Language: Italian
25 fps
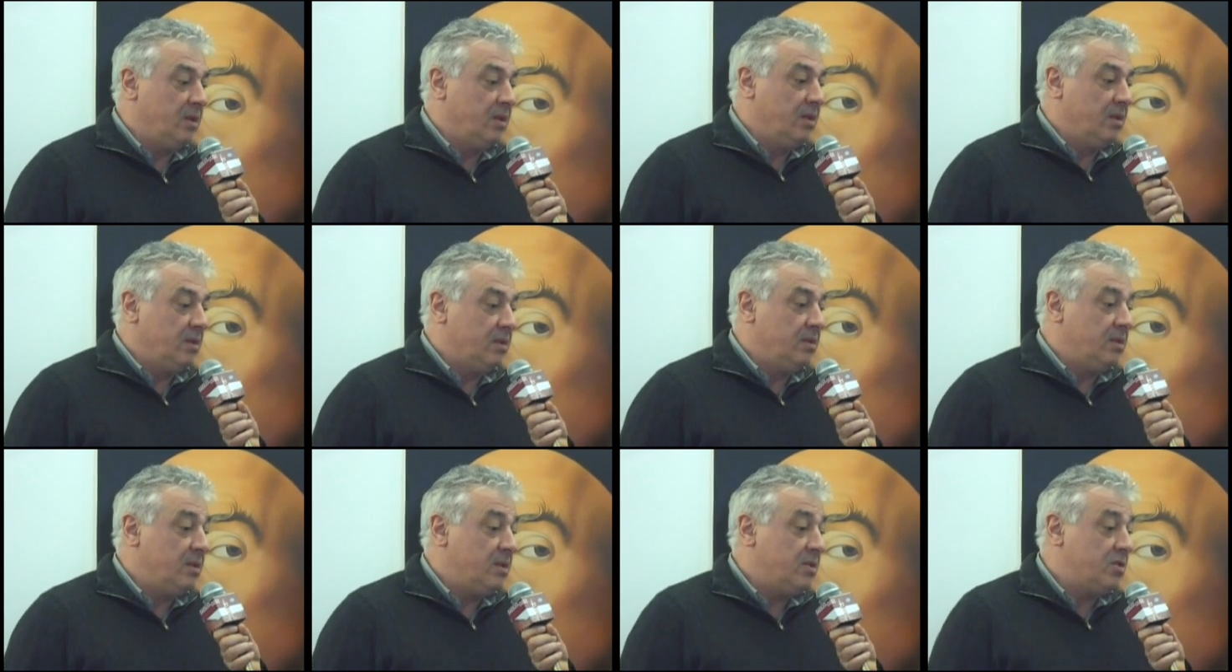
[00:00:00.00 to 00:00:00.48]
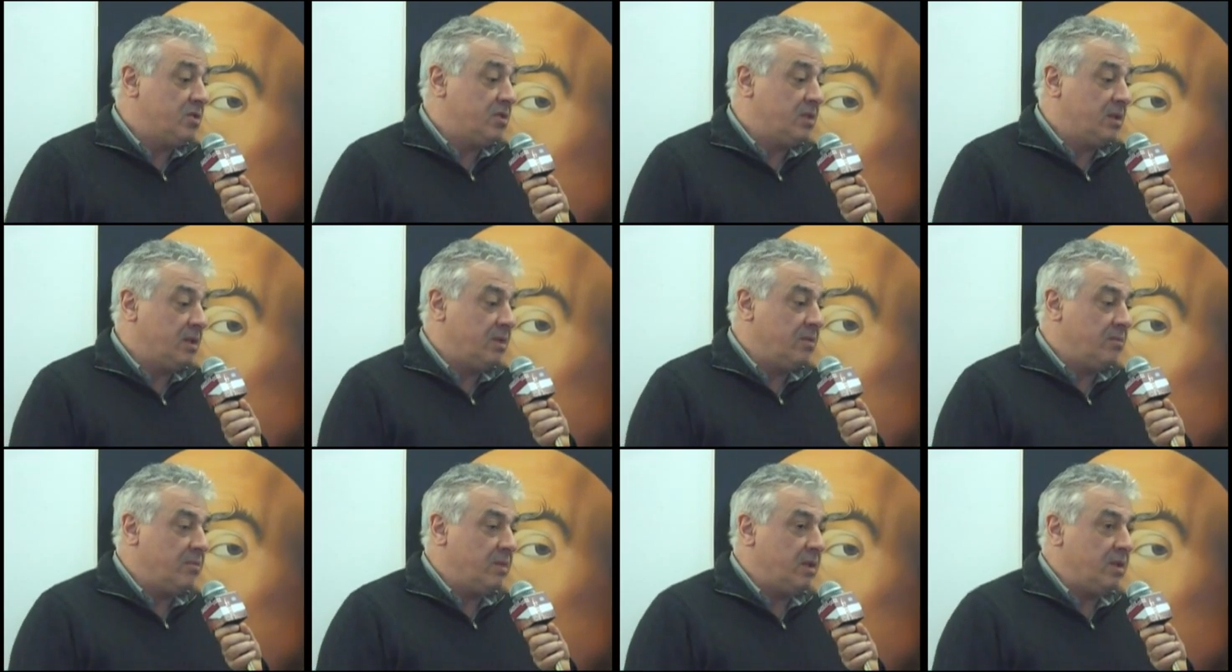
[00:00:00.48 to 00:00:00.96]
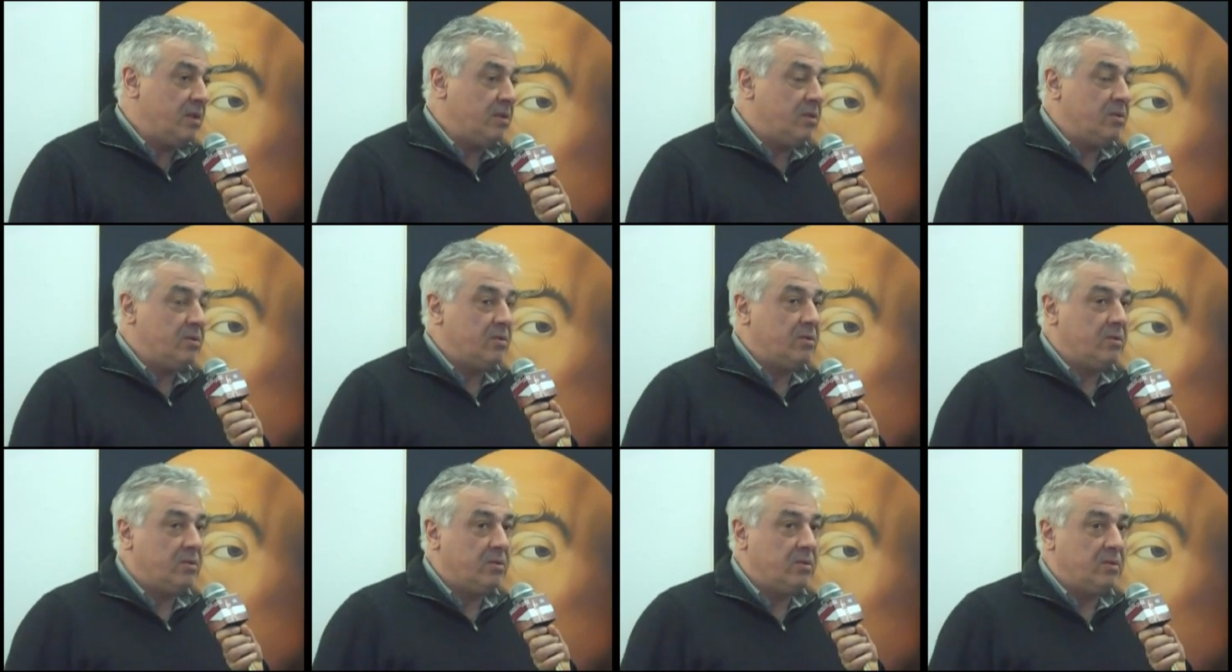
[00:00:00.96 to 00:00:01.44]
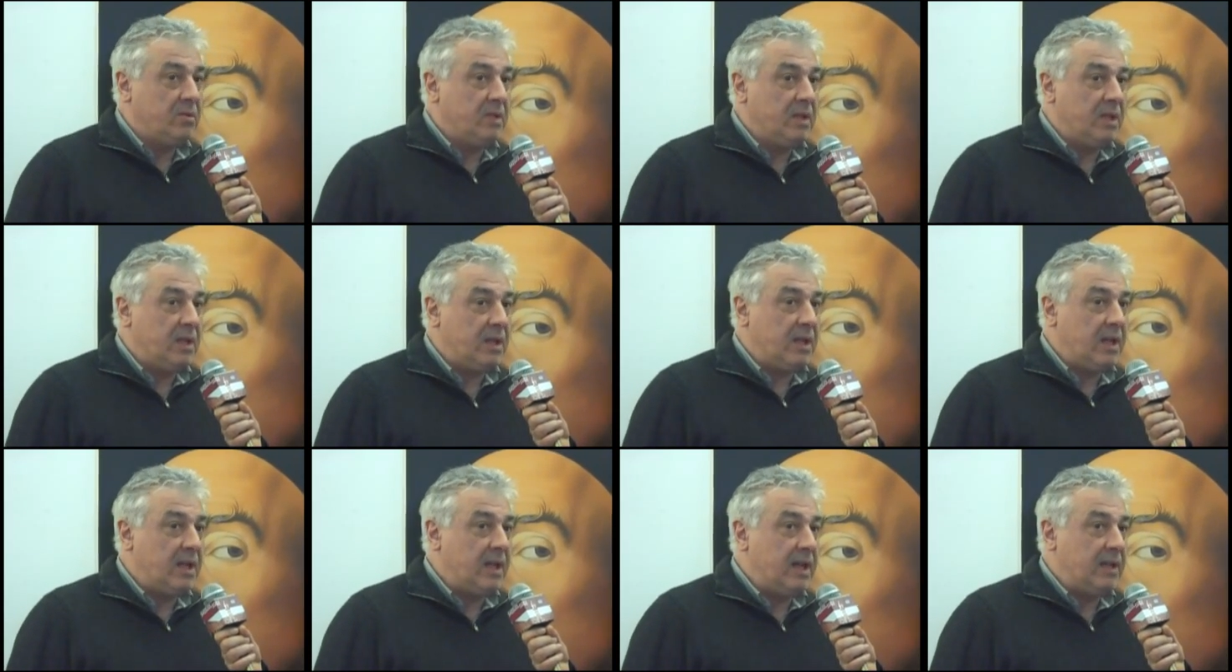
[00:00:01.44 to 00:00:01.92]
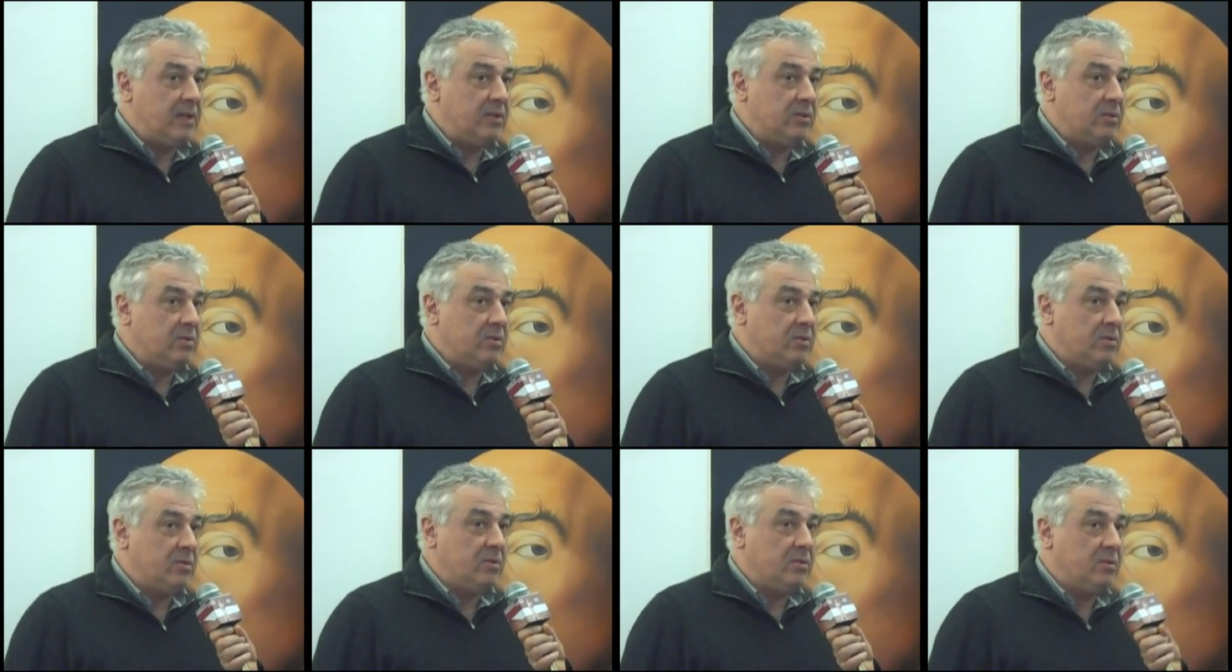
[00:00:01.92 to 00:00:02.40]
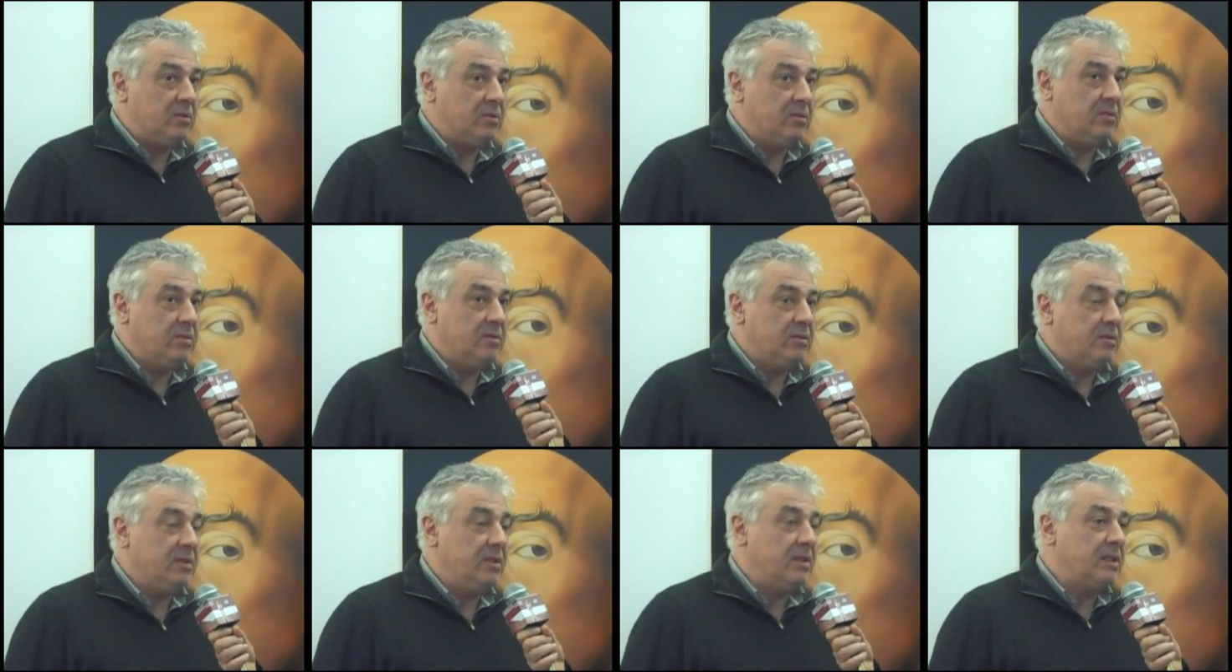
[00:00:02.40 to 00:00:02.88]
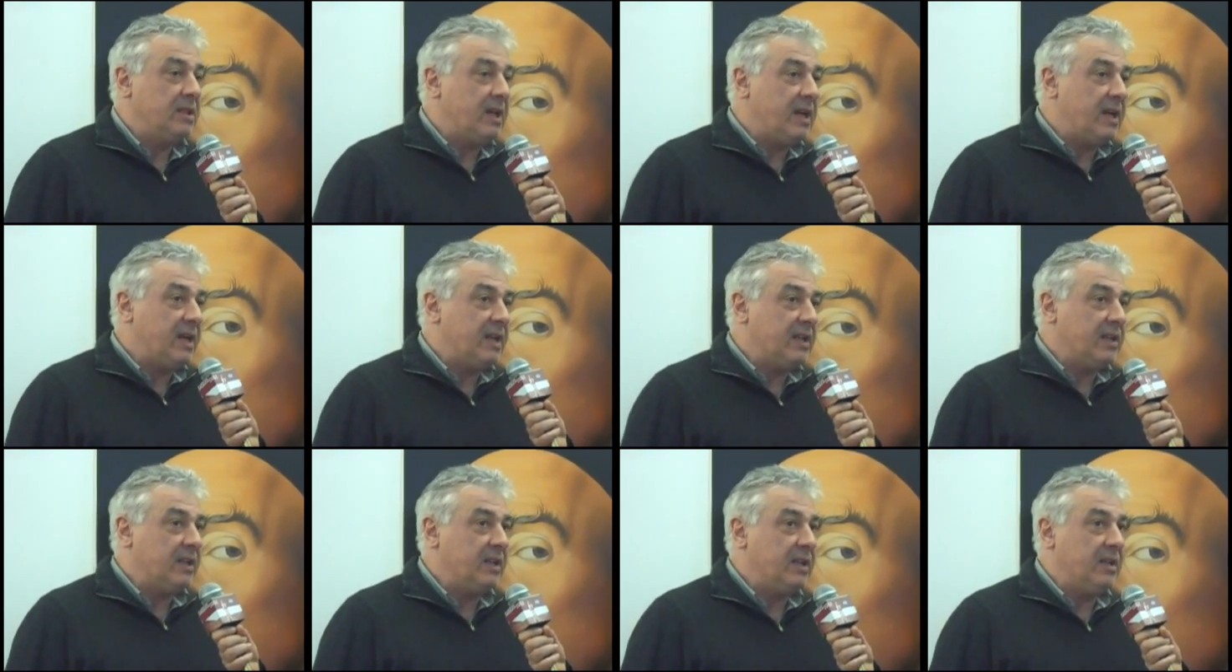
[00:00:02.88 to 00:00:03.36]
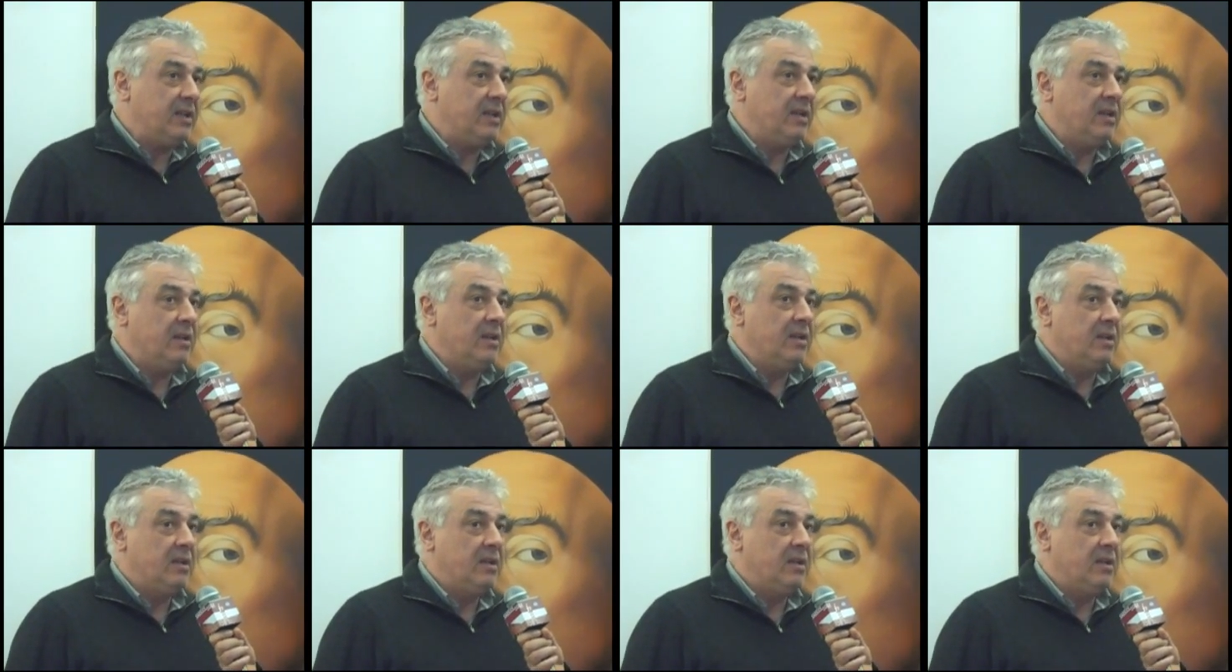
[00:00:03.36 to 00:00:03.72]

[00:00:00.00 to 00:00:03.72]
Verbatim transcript: di inserimento errato di targhe,